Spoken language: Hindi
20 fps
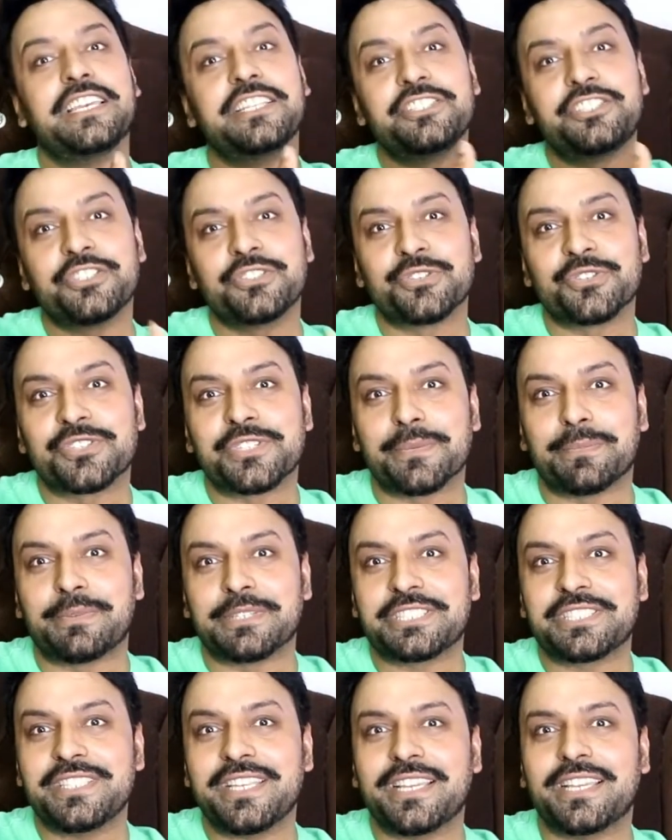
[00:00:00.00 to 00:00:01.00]
इन चीज़ों से
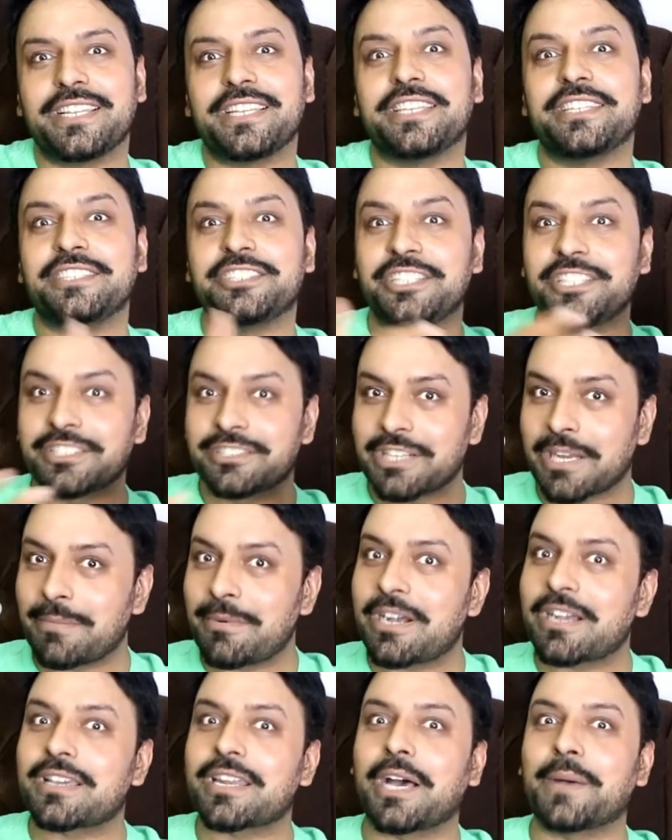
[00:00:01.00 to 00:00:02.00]
बचने के लिए ये
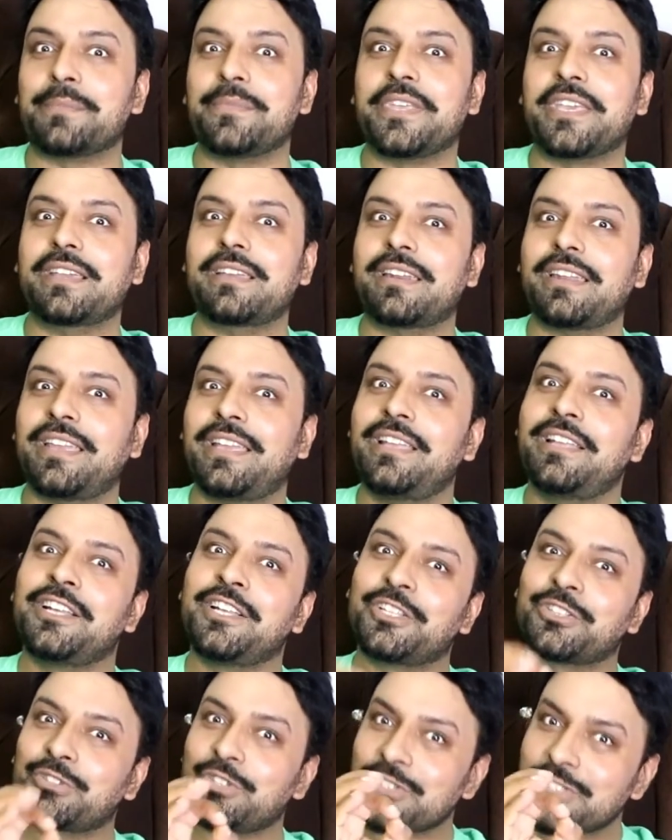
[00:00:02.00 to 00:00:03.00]
ड्रामा अगर आप देख रहे
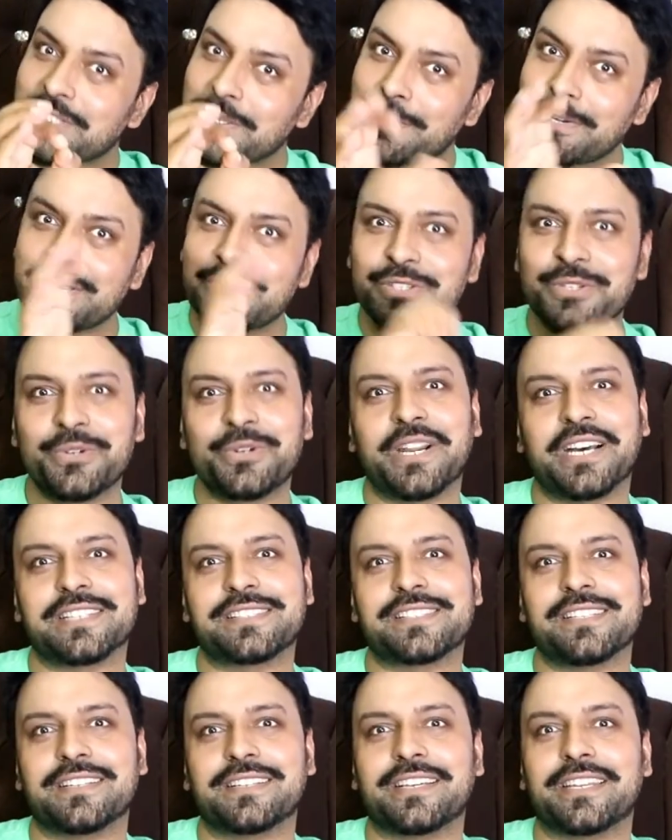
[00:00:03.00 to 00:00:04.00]
हैं तो सबक ज़रूर
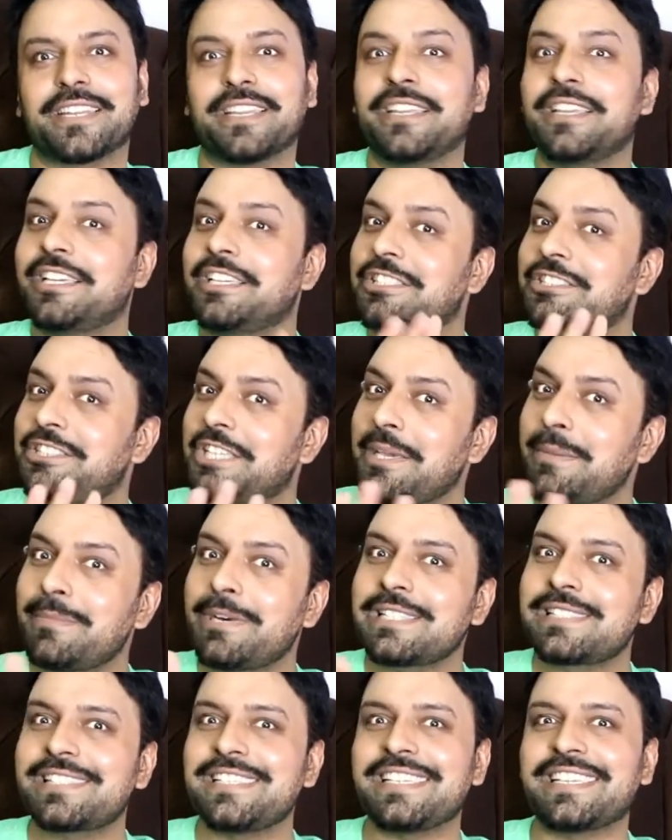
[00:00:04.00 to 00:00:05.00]
हासिल करें ये
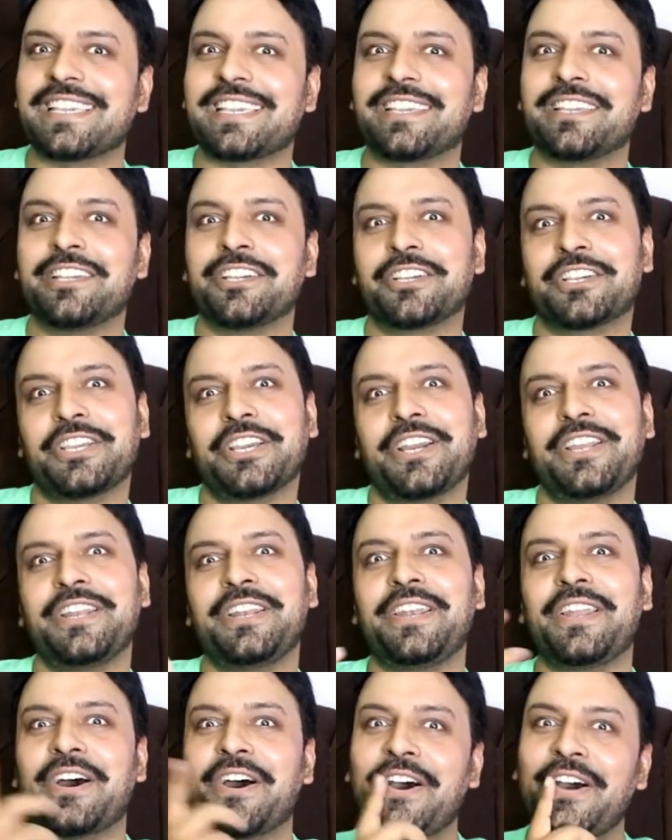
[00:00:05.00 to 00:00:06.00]
मत सीखें कि हाय
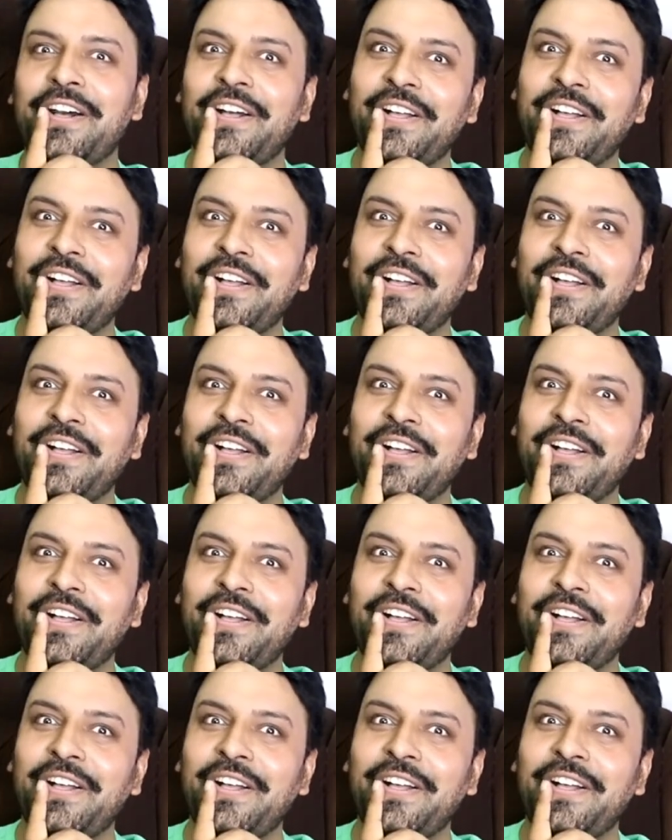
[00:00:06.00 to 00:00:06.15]
ला